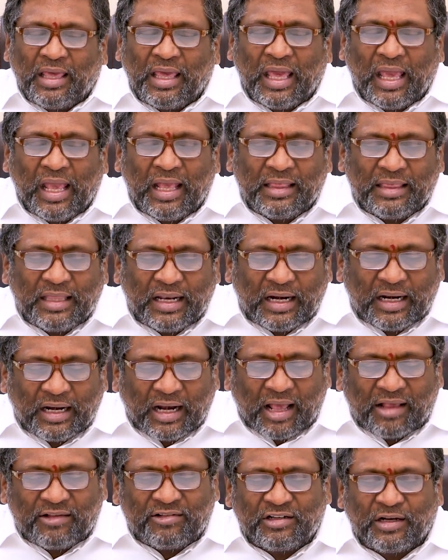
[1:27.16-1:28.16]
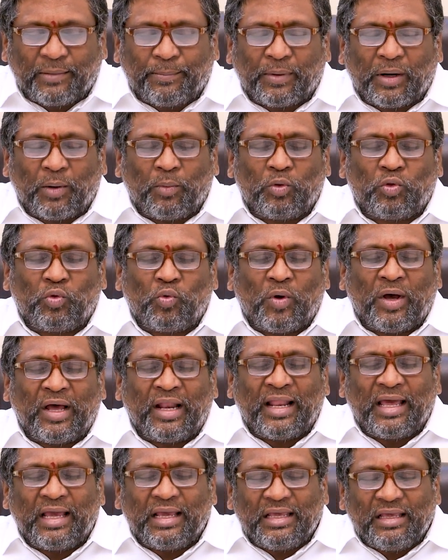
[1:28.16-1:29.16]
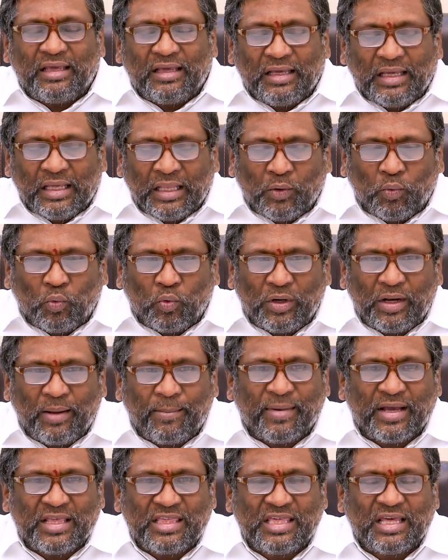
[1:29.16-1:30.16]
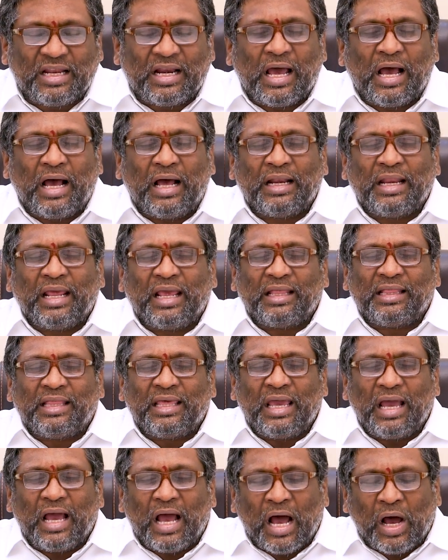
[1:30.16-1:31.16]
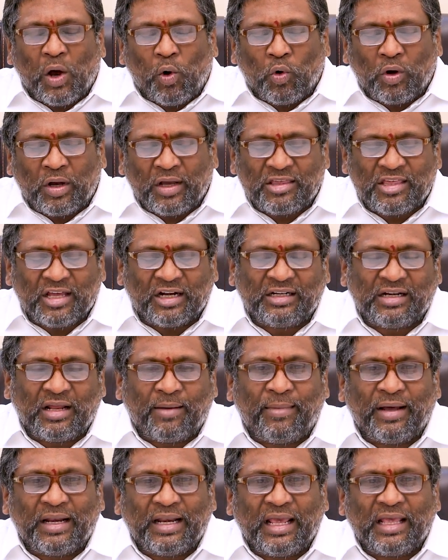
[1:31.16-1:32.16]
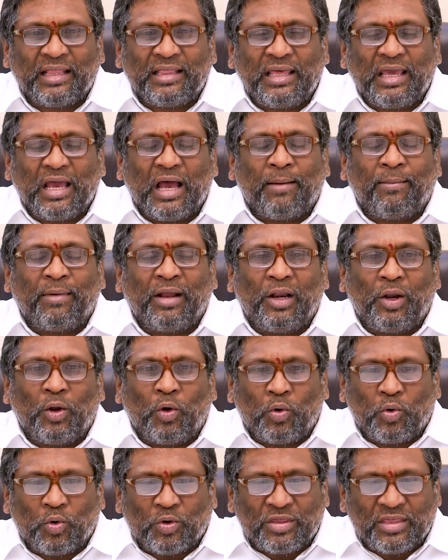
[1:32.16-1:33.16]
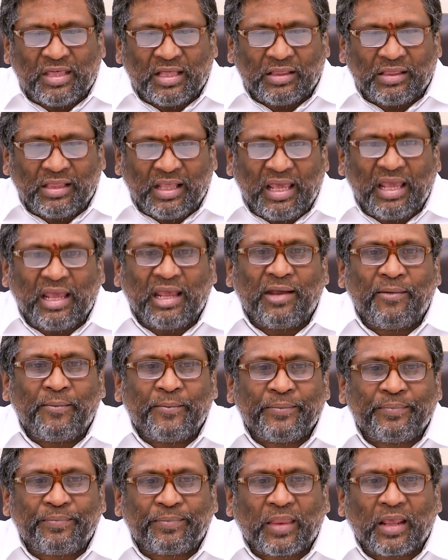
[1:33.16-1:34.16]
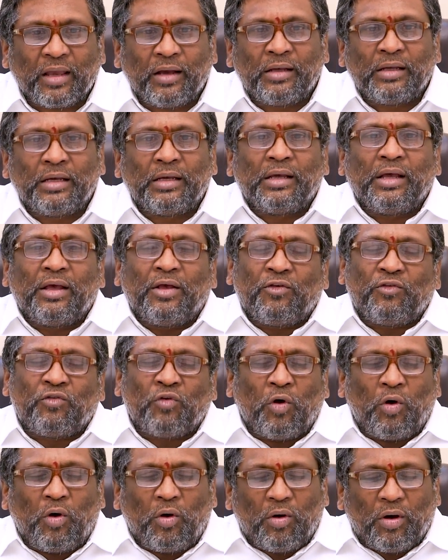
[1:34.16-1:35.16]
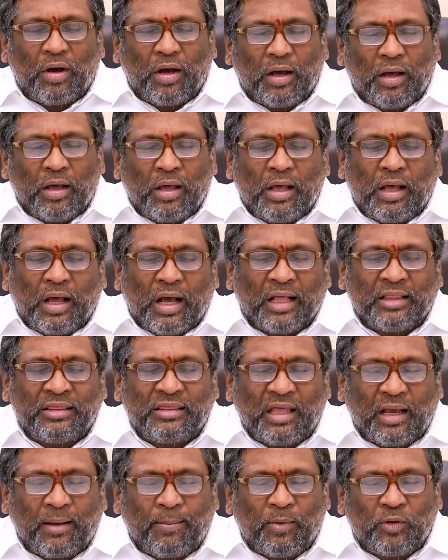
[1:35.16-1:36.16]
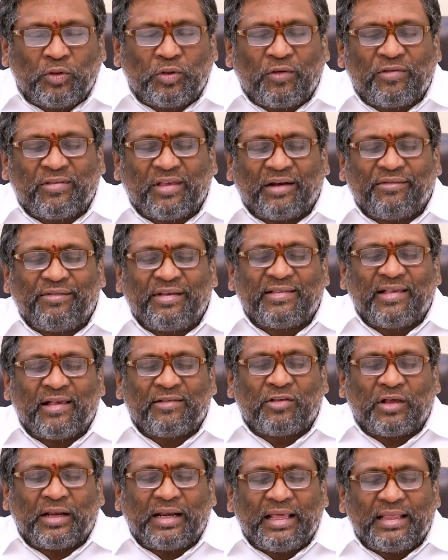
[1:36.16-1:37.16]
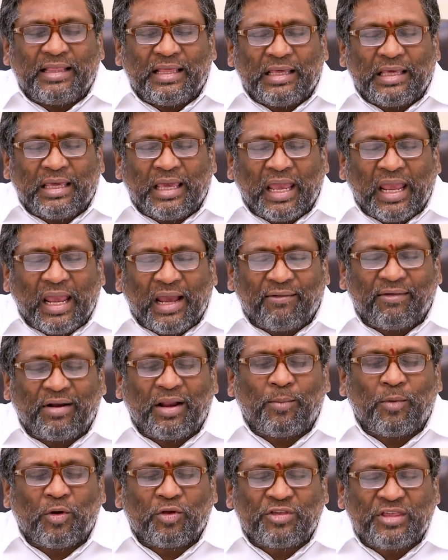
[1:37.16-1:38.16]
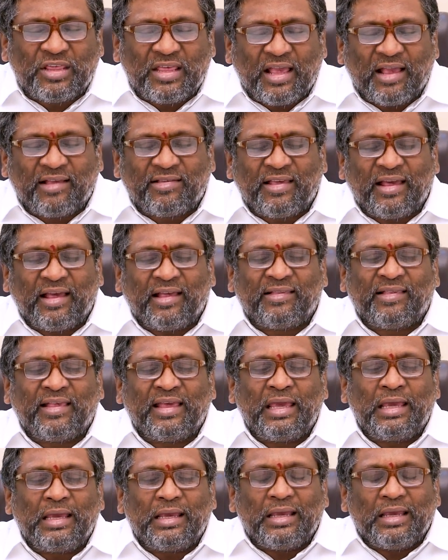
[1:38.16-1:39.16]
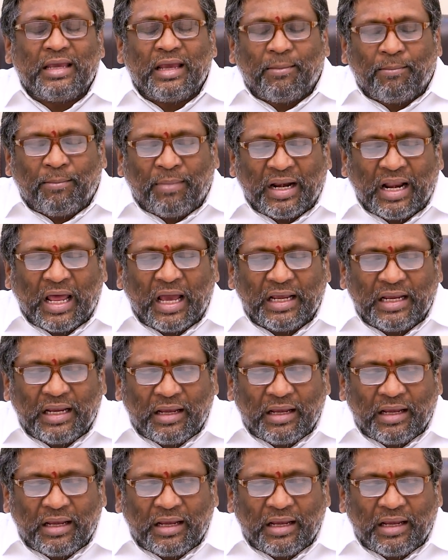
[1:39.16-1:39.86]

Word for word: కేంద్ర రాష్ట్ర ప్రభుత్వాల ఇరువురి మధ్యన అనేది ఆ ఒక చట్టం అనేది అమల్లోకి వచ్చింది సో అంతకుముందు సర్వీసెస్ అనేది కేవలం వచ్చేసేసి మన